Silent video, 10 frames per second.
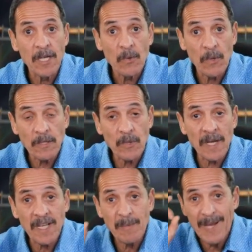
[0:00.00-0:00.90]

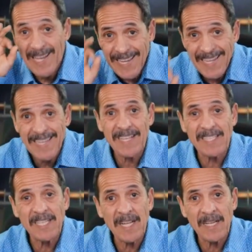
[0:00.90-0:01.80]
وتراقب اي
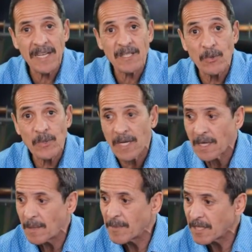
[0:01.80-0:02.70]
اختلالات هناك
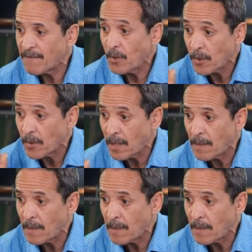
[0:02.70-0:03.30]
من طرف الحكام